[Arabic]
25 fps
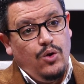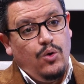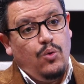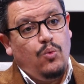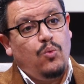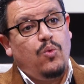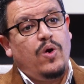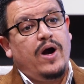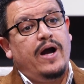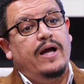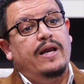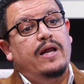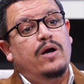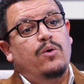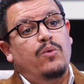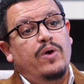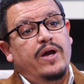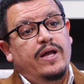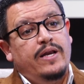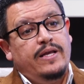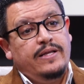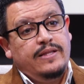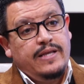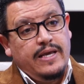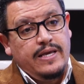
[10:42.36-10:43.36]
وعلى
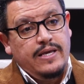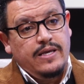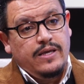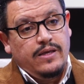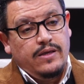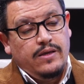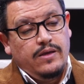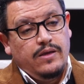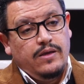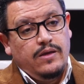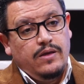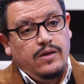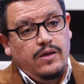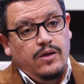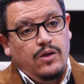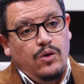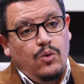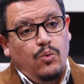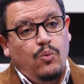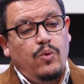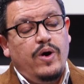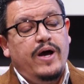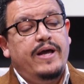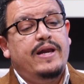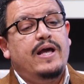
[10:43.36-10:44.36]
والدي
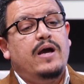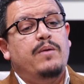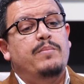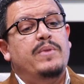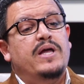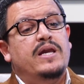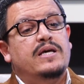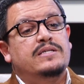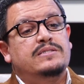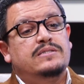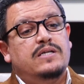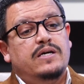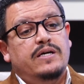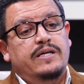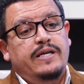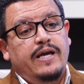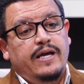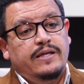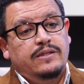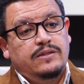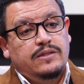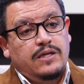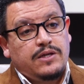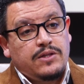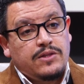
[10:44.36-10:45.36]
وأن أعمل
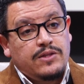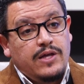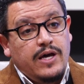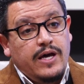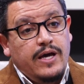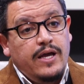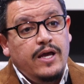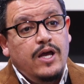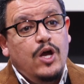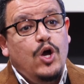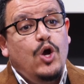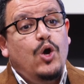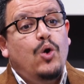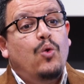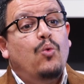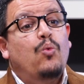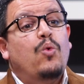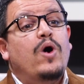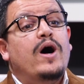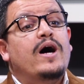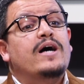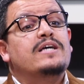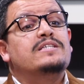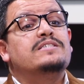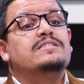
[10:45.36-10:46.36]
صالحا ترضاه
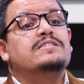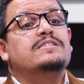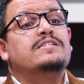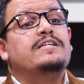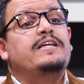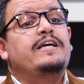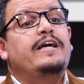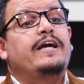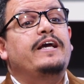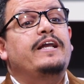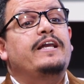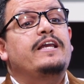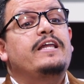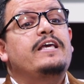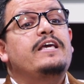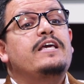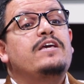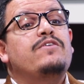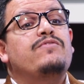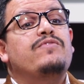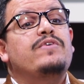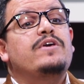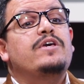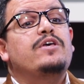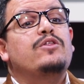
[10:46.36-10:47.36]
وأصلح لي
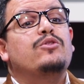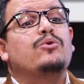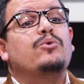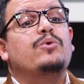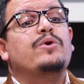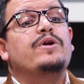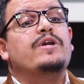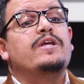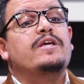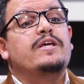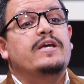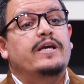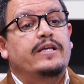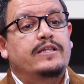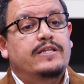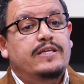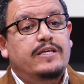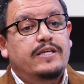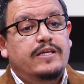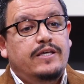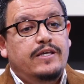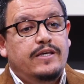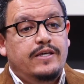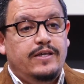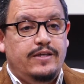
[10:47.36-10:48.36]
في
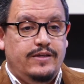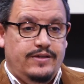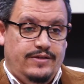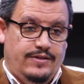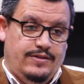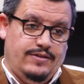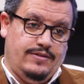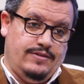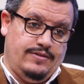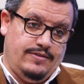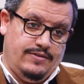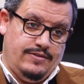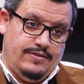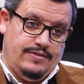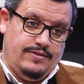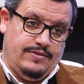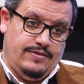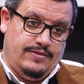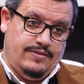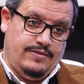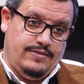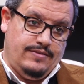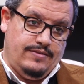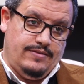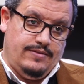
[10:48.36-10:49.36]
ذريتي يا الله
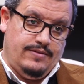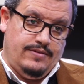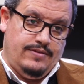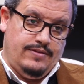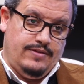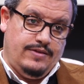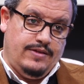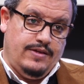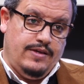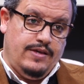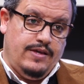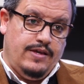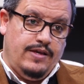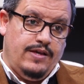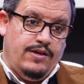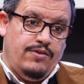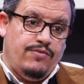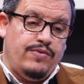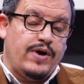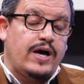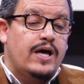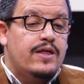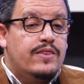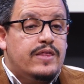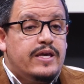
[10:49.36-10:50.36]

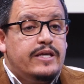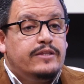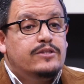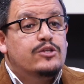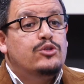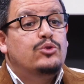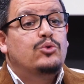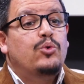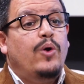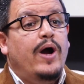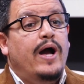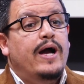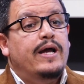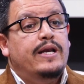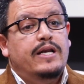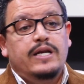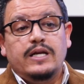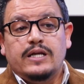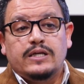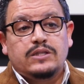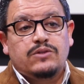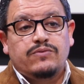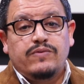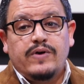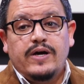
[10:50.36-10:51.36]
فقضية الدعاء
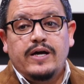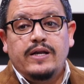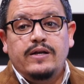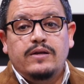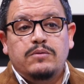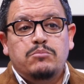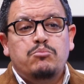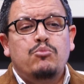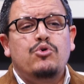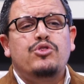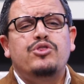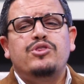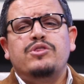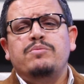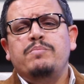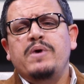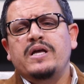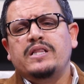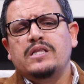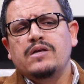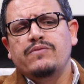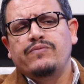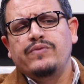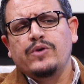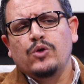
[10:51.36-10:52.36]
للأطفال
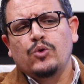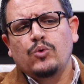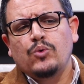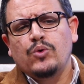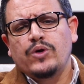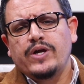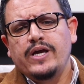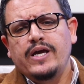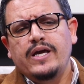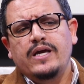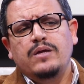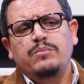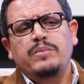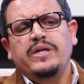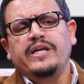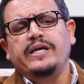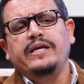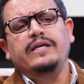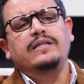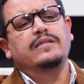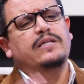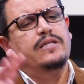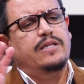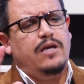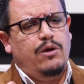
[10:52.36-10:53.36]
مثبتة في القرآن من
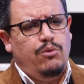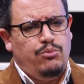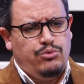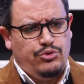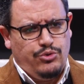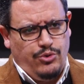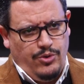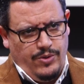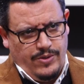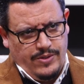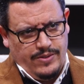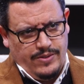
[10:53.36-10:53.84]
عدة أوجه